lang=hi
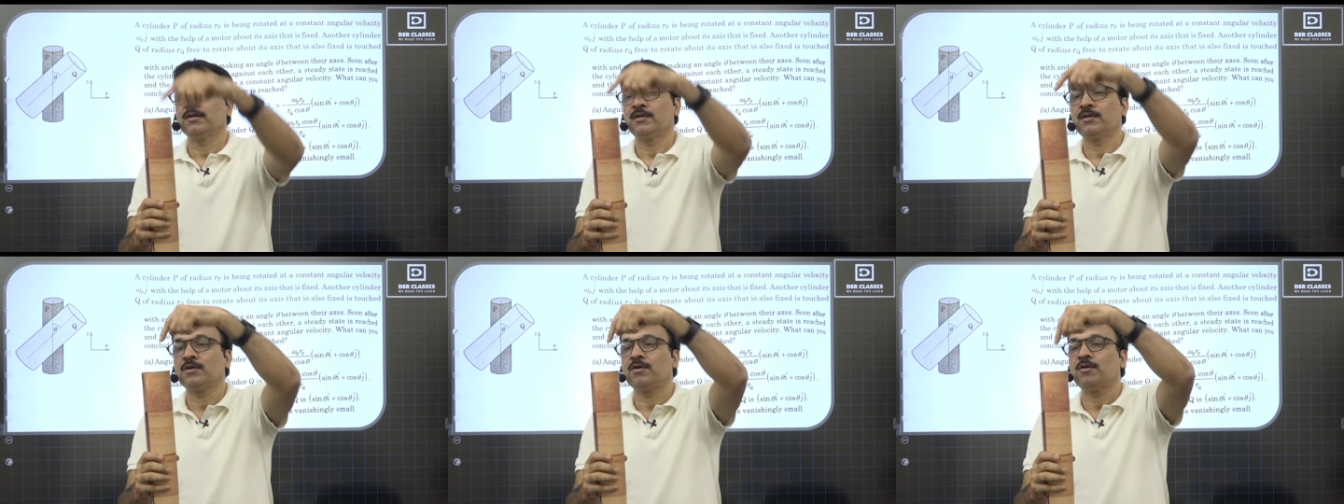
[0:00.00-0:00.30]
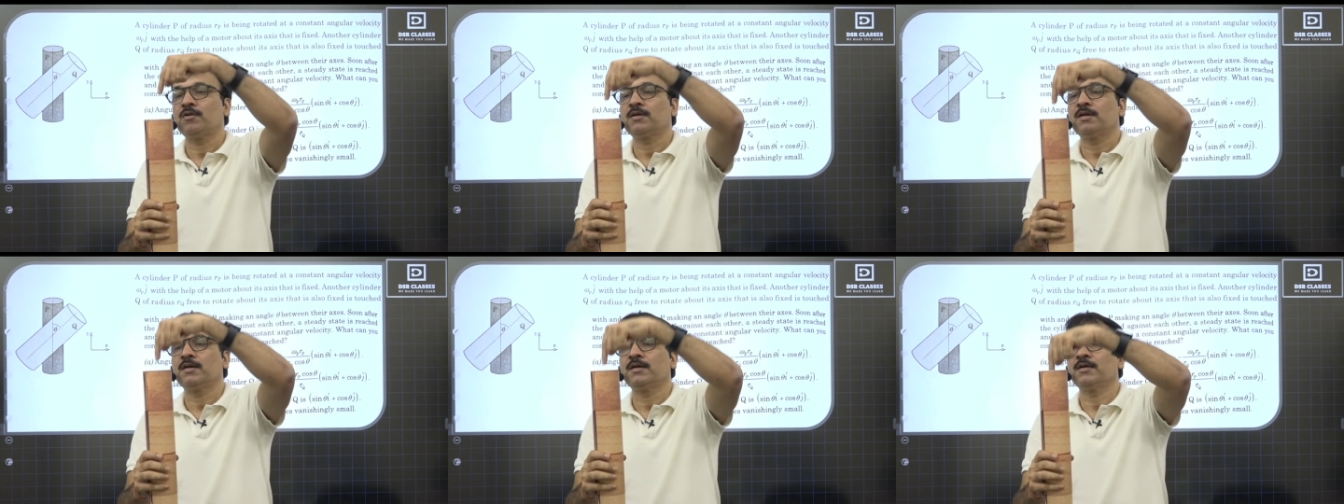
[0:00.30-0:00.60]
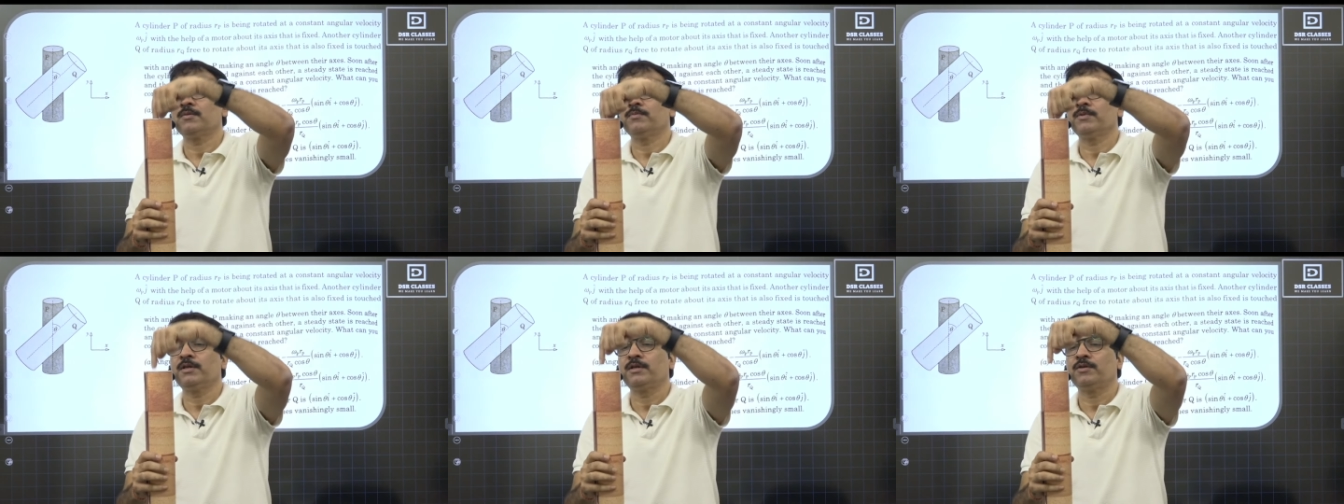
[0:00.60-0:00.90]
टॉर्क
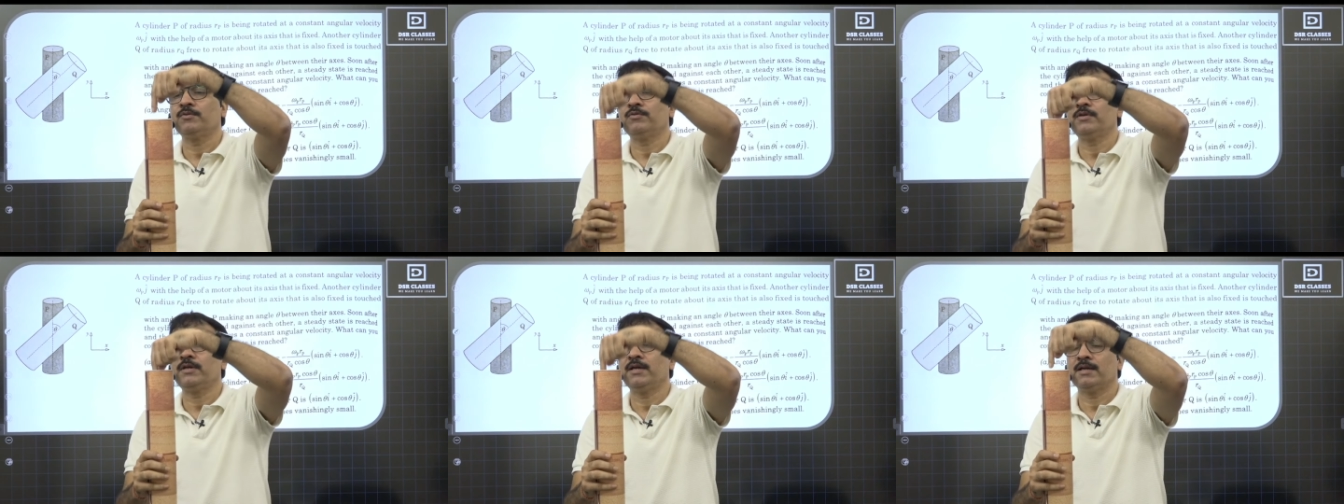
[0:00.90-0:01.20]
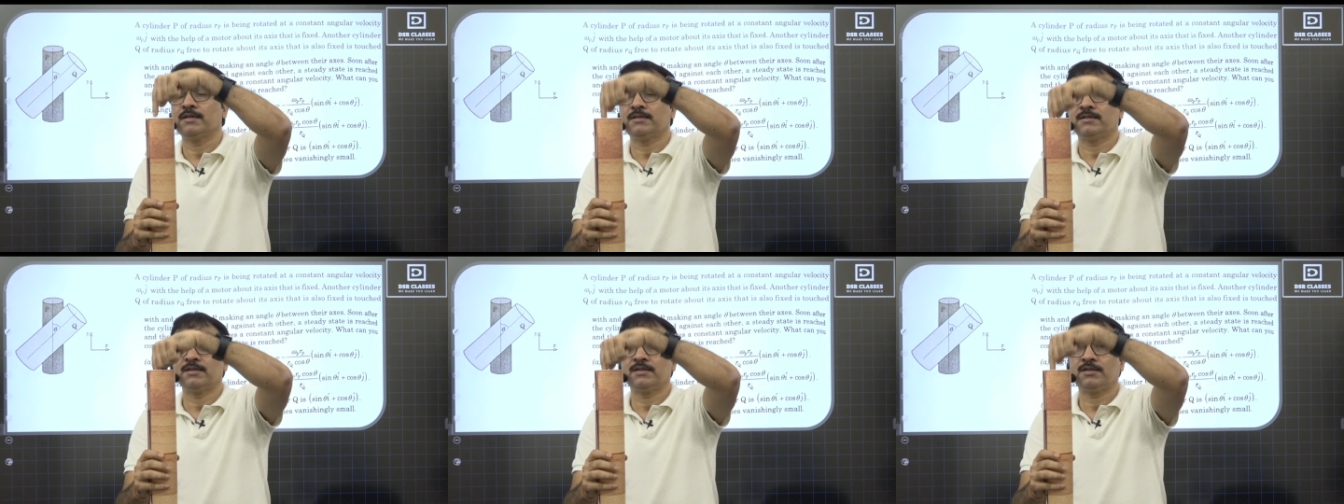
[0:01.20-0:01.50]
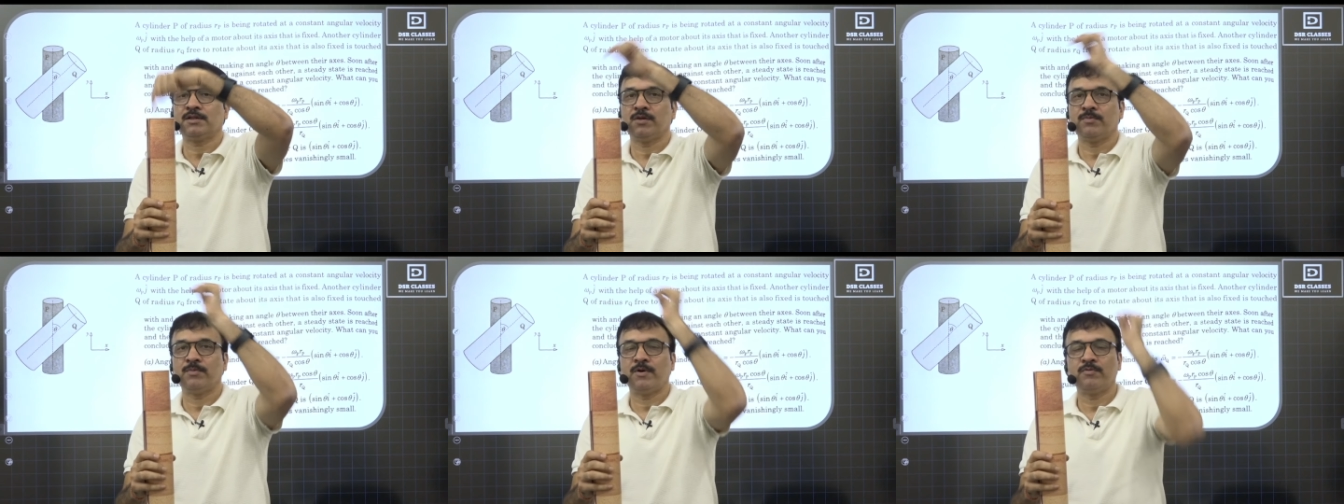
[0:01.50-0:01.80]
अगर मैं क्यू की एक्सिस
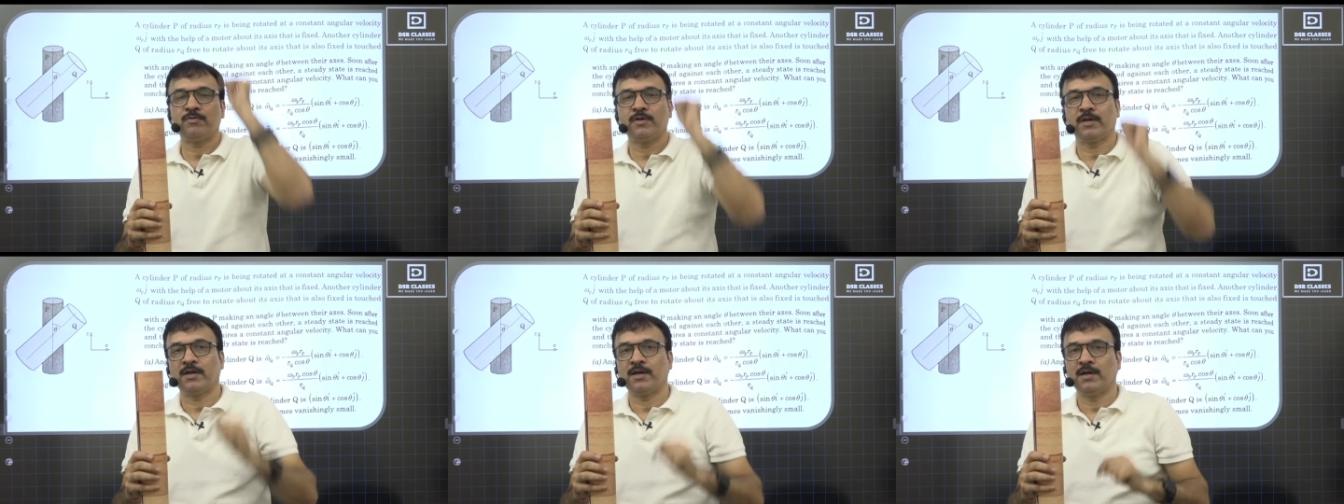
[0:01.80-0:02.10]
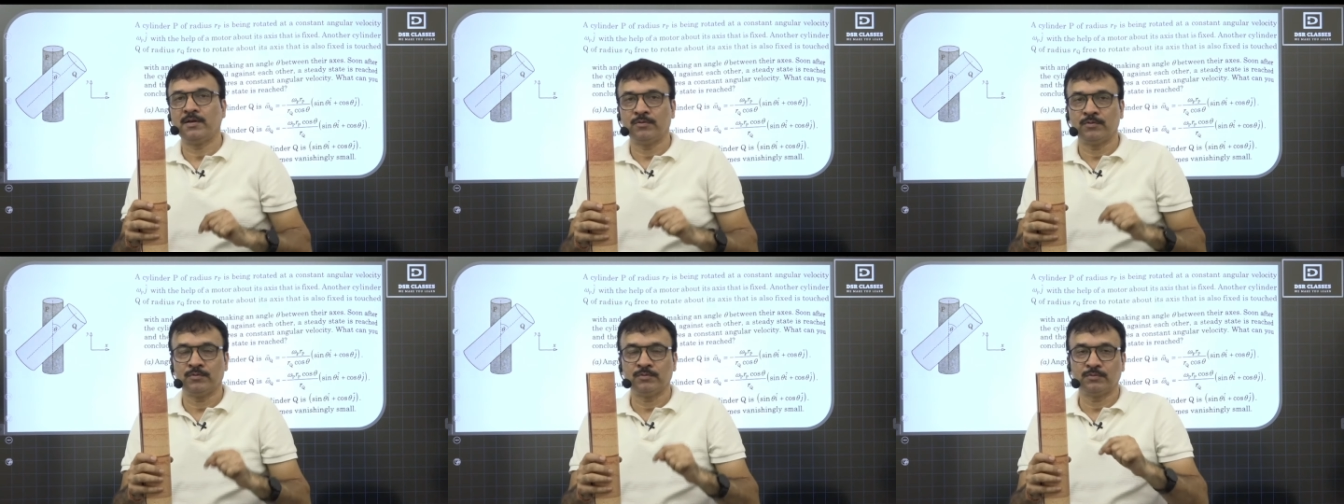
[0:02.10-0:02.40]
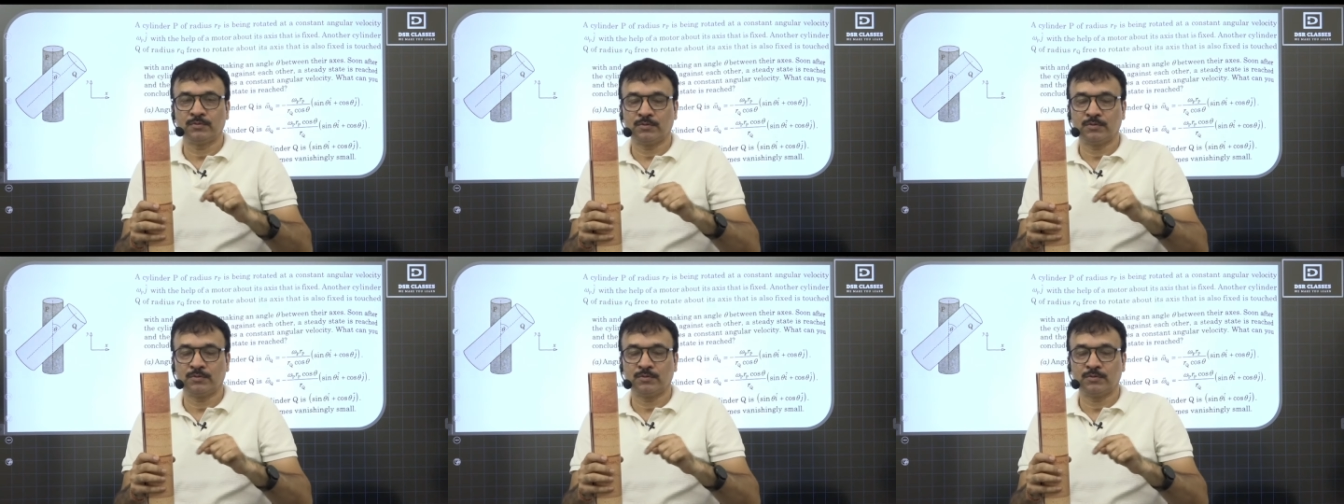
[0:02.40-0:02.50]
के अबाउट निकालूं